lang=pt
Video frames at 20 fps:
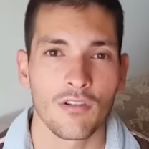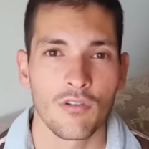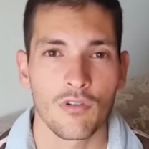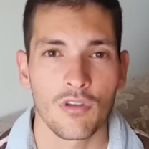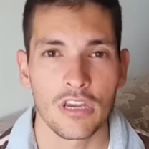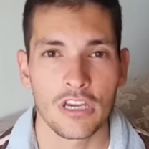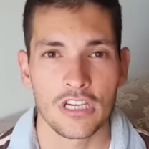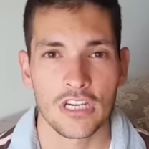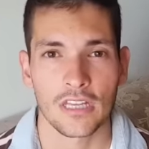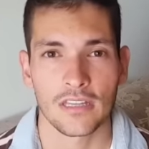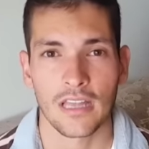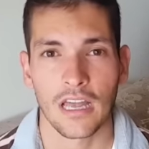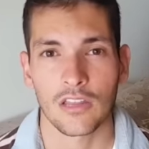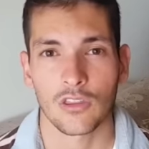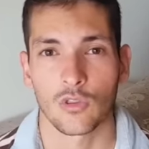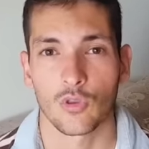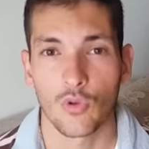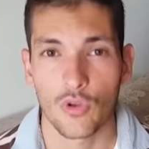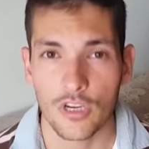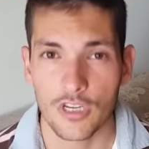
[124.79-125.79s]
o que já dá
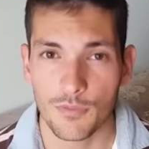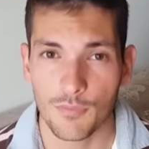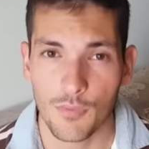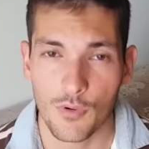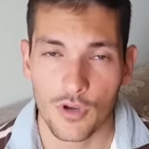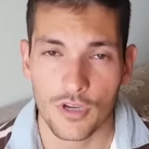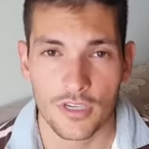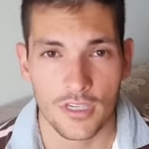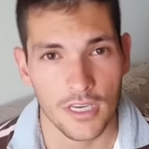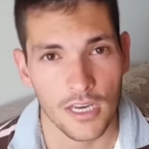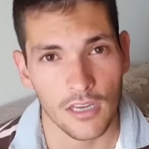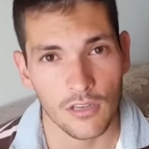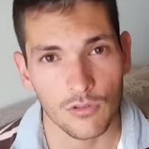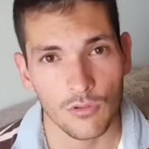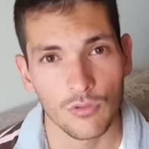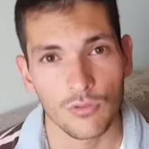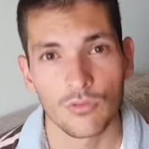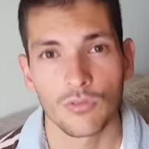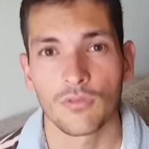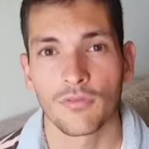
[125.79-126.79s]

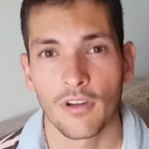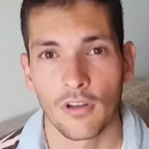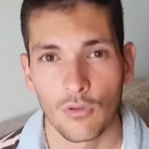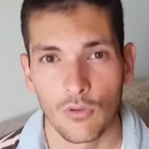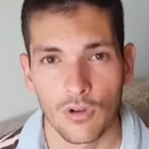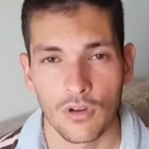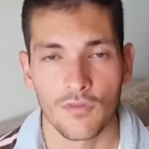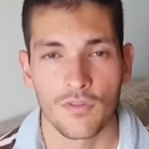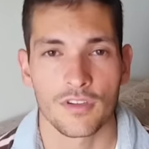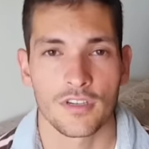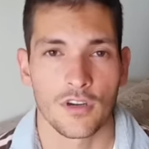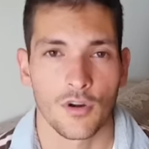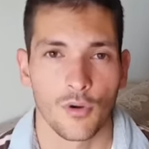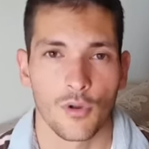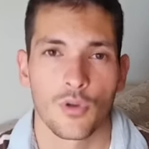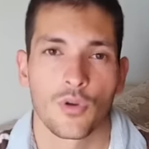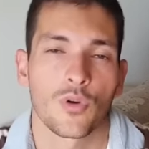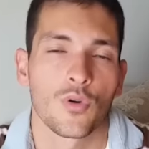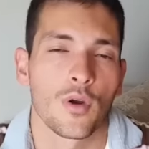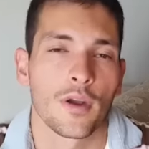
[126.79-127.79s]
2% do valor que você
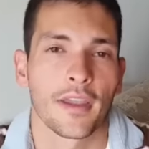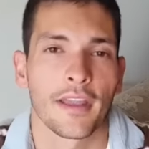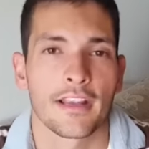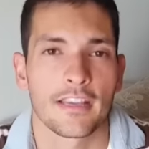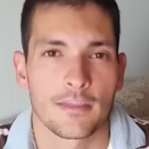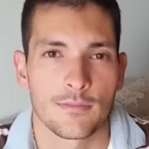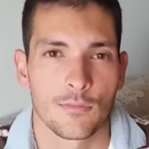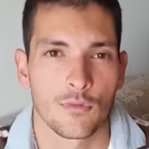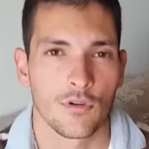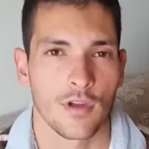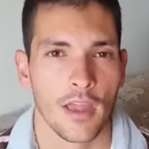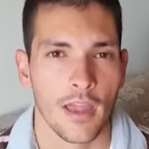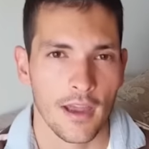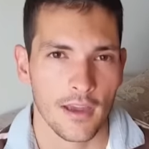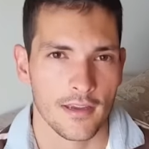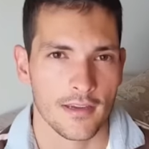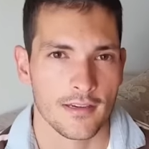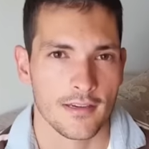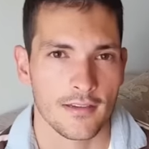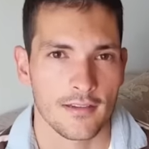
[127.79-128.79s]
colocou, aqueles mil
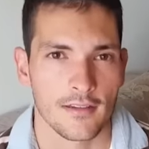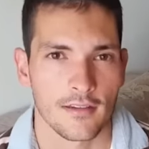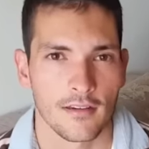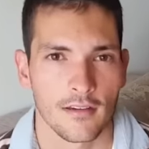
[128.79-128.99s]
reais.